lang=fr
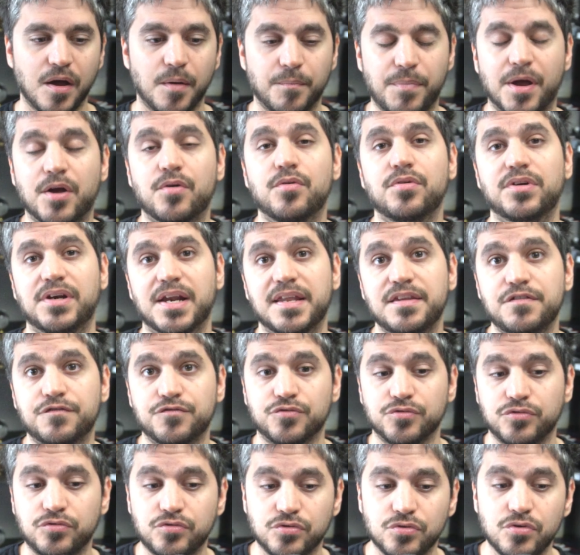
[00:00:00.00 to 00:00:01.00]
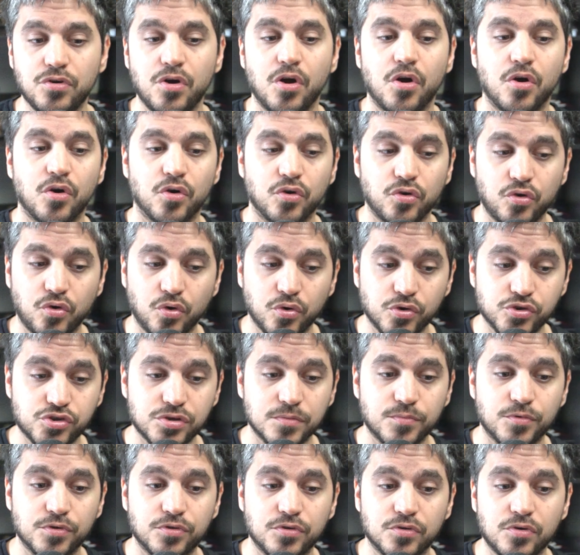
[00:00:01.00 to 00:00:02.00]
Par contre, la niveau 2,
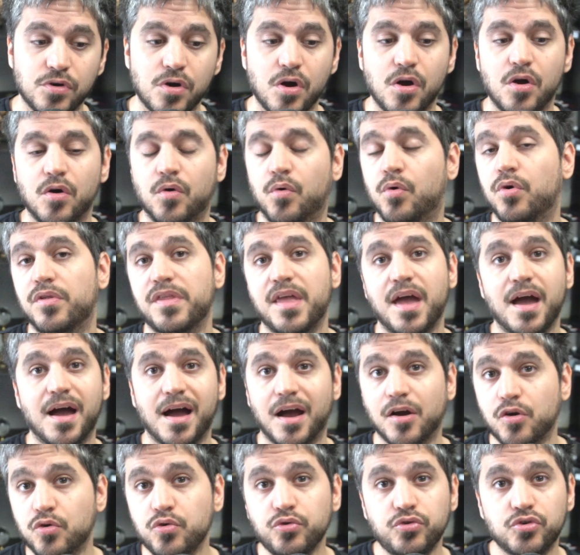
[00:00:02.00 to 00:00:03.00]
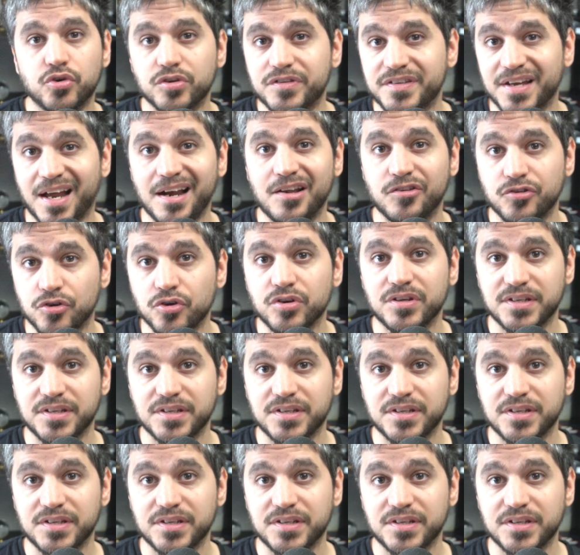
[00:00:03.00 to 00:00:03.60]
grosso modo, on a un coût total de